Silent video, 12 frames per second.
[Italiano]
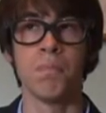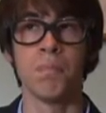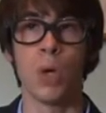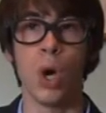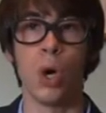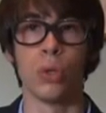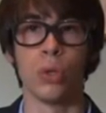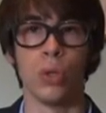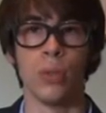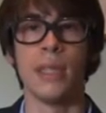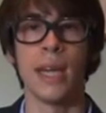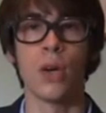8.
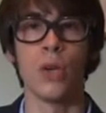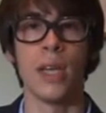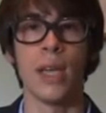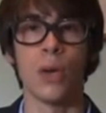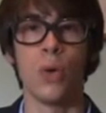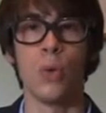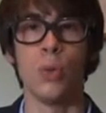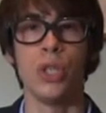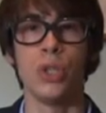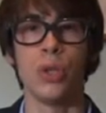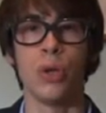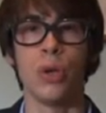Mm, Dragonero,
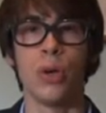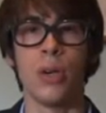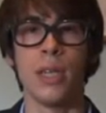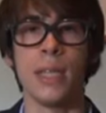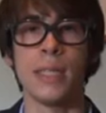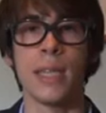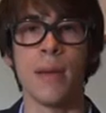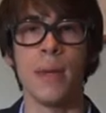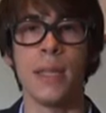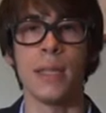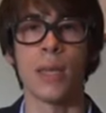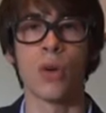uscito
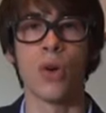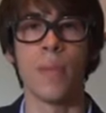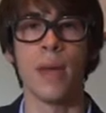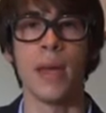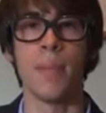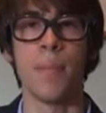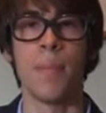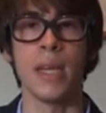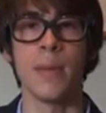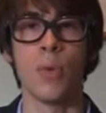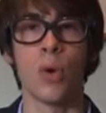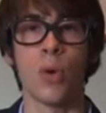inizialmente come
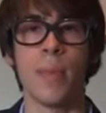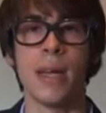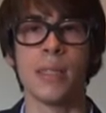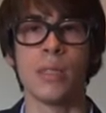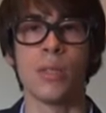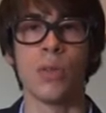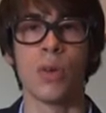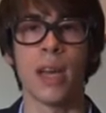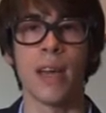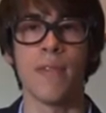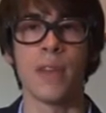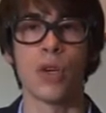primo romanzo
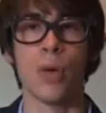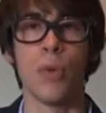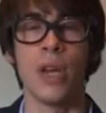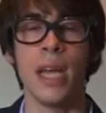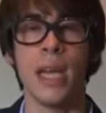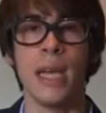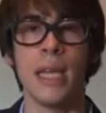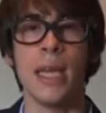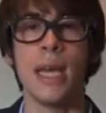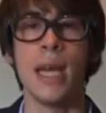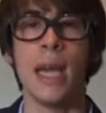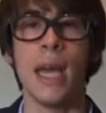grafico
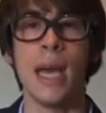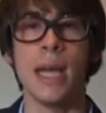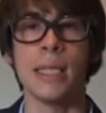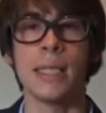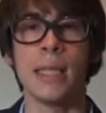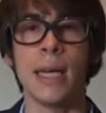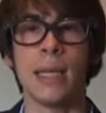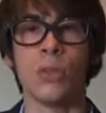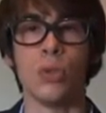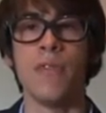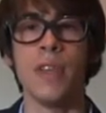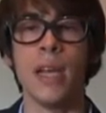Bonelli, è
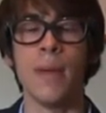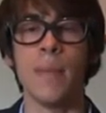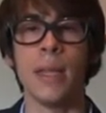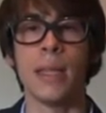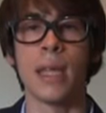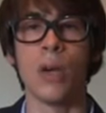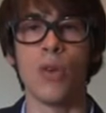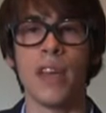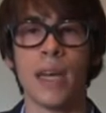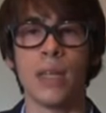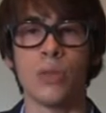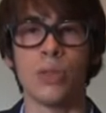stato finalmente
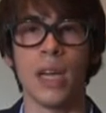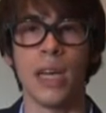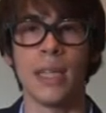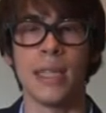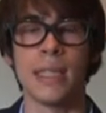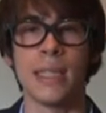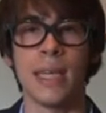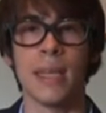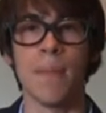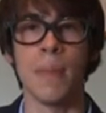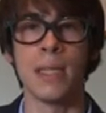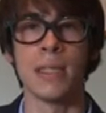annoverato tra le
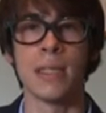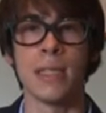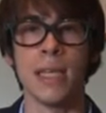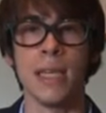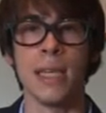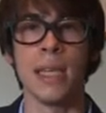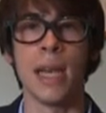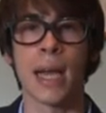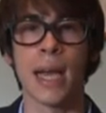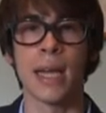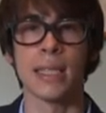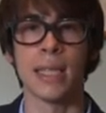testate mensili della
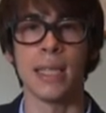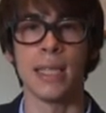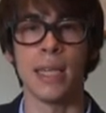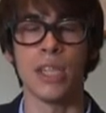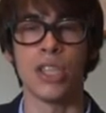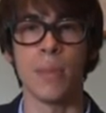casa editrice